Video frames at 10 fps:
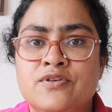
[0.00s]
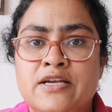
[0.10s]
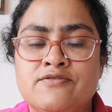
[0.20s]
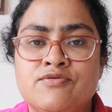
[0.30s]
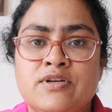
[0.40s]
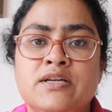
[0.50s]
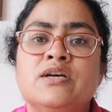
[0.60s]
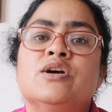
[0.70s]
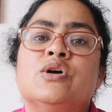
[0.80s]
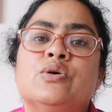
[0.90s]
ऑफ क्राइस्ट
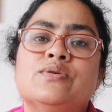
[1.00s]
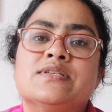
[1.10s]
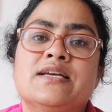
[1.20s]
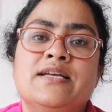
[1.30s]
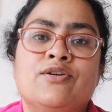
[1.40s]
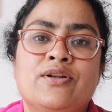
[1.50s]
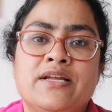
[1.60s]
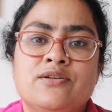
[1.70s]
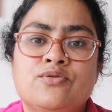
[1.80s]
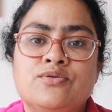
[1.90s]
उसका एक
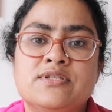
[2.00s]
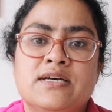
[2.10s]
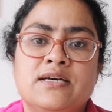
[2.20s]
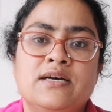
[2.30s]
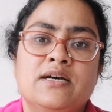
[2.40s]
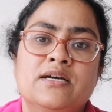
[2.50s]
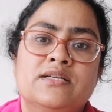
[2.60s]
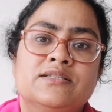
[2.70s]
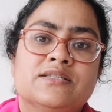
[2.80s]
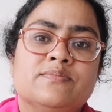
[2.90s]
ऑनलाइन कोर्स था
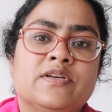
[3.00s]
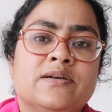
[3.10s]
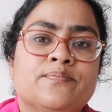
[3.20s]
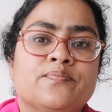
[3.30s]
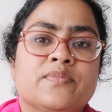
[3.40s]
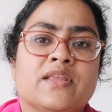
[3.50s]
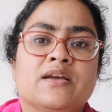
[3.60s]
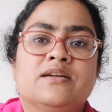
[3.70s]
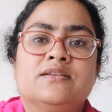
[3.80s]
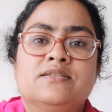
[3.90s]
जिसमें
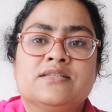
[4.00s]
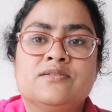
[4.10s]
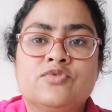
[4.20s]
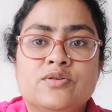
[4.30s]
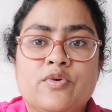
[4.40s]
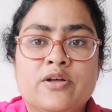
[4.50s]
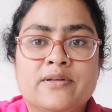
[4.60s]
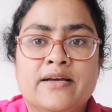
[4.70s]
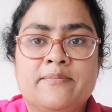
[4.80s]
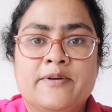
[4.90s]
हम्म, जिसने मुझे
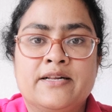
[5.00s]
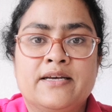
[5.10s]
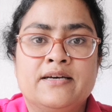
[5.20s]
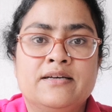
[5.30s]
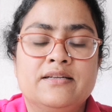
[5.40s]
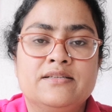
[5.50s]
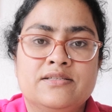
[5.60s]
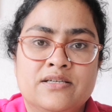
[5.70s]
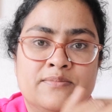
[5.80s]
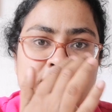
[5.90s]
बहुत हेल्प करा
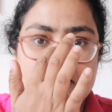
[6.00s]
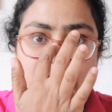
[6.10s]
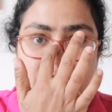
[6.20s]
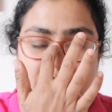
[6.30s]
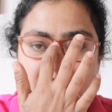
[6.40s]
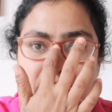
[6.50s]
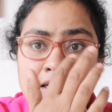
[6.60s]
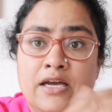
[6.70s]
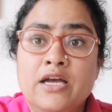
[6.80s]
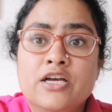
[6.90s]
जर्मन सीखने के
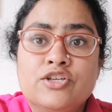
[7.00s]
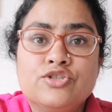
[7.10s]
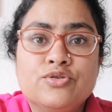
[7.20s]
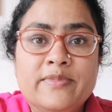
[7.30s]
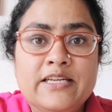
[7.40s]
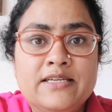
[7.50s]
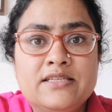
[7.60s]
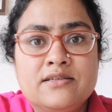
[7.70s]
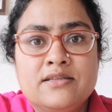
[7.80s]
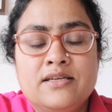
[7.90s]
लिए जो मेरी
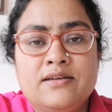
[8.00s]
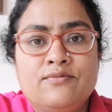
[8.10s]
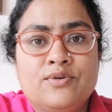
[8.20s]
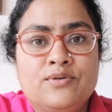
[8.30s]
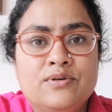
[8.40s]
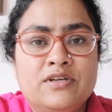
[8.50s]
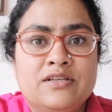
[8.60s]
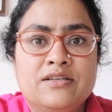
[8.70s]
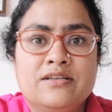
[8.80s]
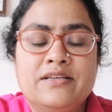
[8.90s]
टीचर थी वो
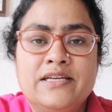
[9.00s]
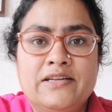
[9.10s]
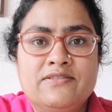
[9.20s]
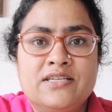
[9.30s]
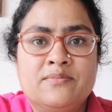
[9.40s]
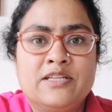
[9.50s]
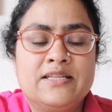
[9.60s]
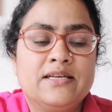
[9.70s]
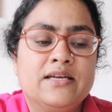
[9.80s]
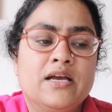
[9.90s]
नेटिव
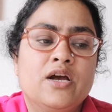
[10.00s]
जर्मन थी